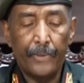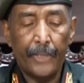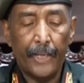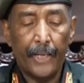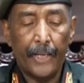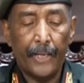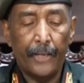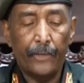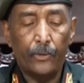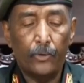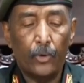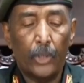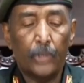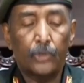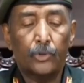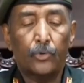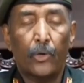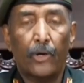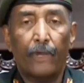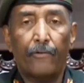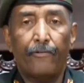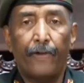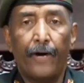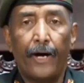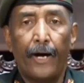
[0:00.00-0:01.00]
جميعا أيها
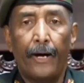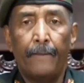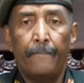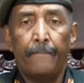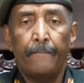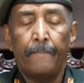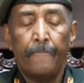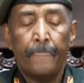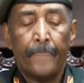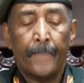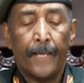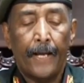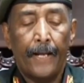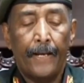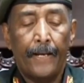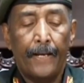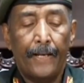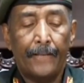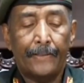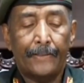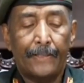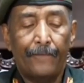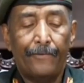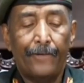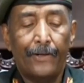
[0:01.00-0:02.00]
الشرفاء
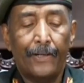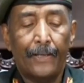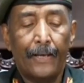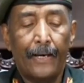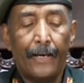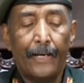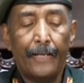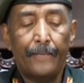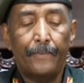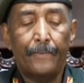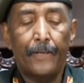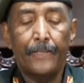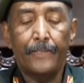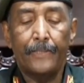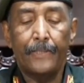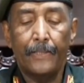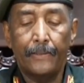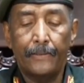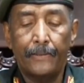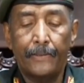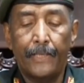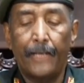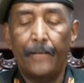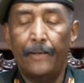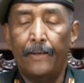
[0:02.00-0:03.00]
أن نحتفل قريبا
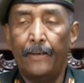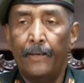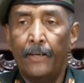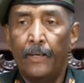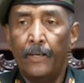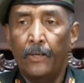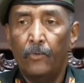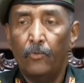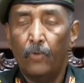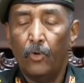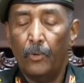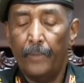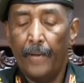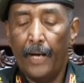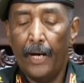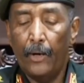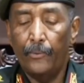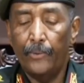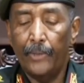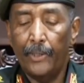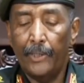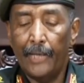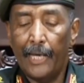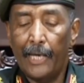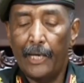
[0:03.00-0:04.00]
جدا
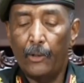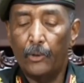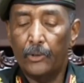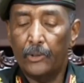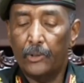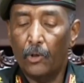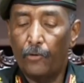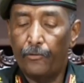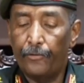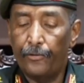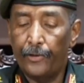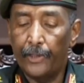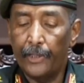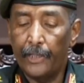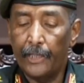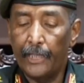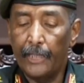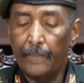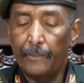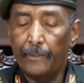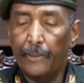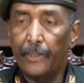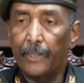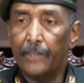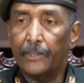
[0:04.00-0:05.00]
وبعون الله
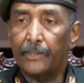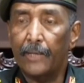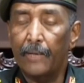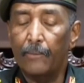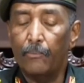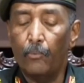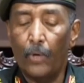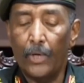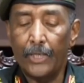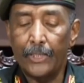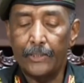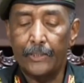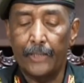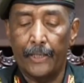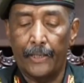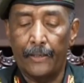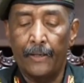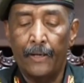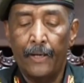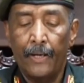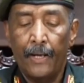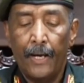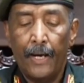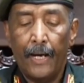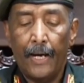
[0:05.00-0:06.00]
وتوفيقه بالنصر
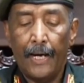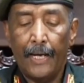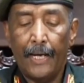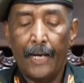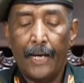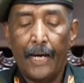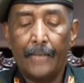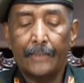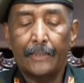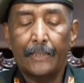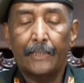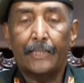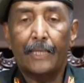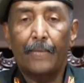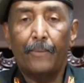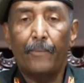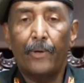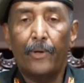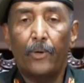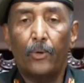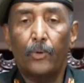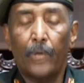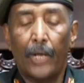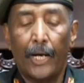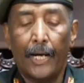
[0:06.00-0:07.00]
المؤزر على هذا
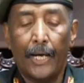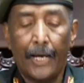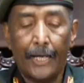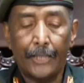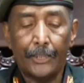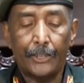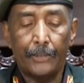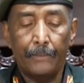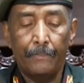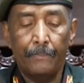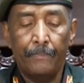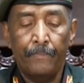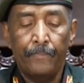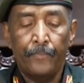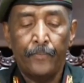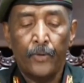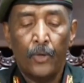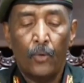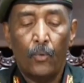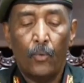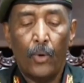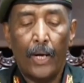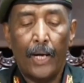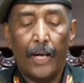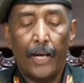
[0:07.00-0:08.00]
التمرد الغاشم
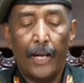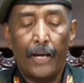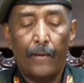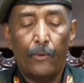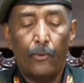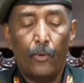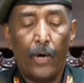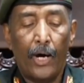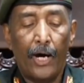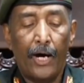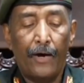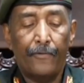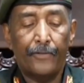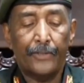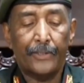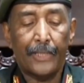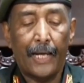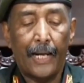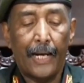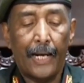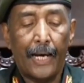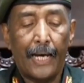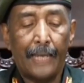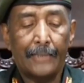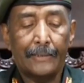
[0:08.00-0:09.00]
وعلى أن
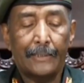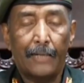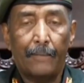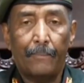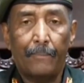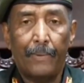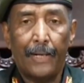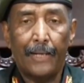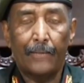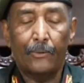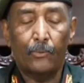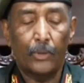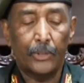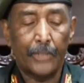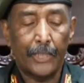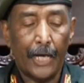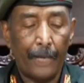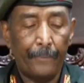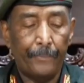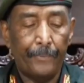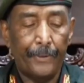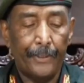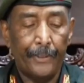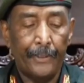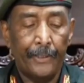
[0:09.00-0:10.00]
نحافظ على هذا البلد
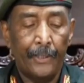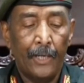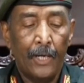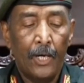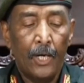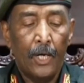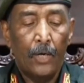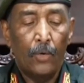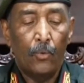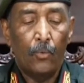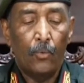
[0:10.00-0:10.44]
وشعبه